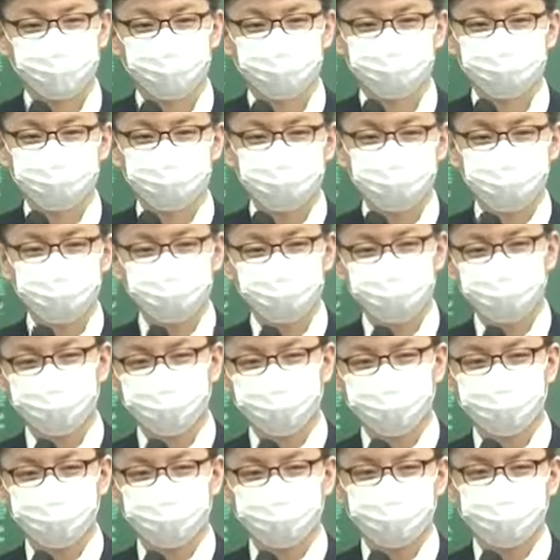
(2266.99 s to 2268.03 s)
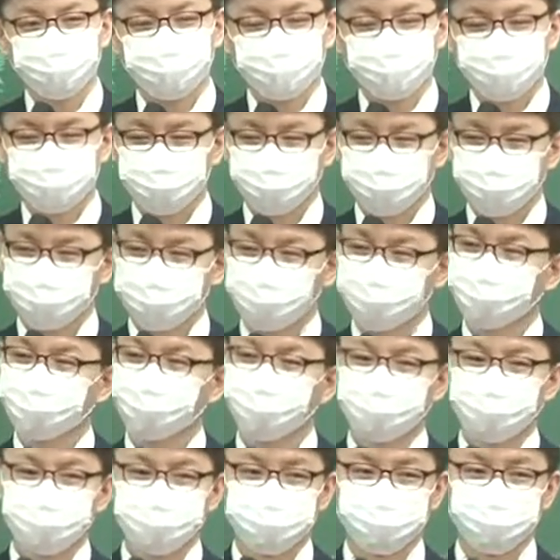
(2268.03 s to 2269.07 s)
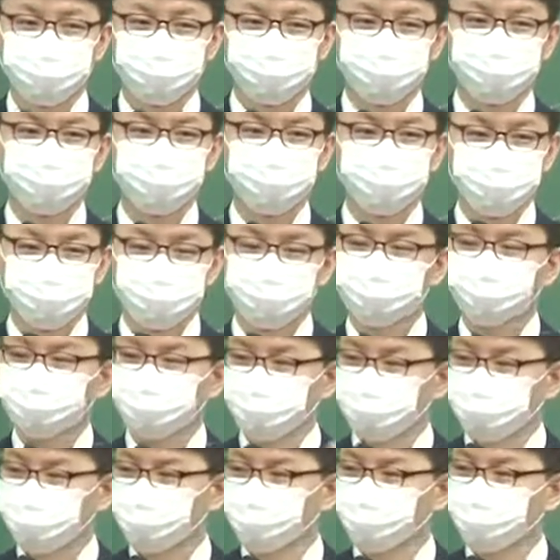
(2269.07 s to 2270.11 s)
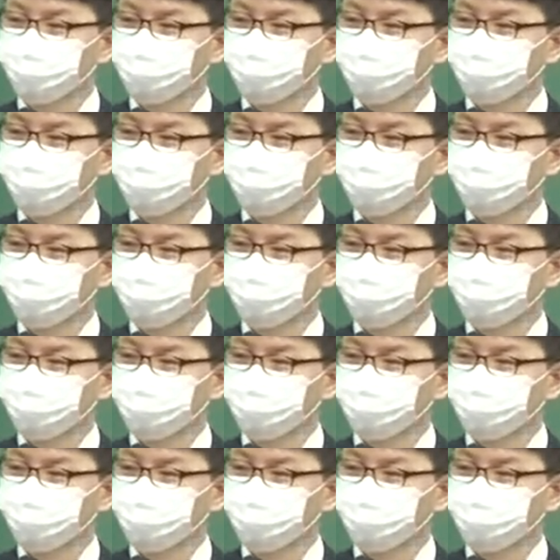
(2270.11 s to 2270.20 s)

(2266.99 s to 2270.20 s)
문제 보고 그다음에 이론 다시 보고 문제 보고 이론 보고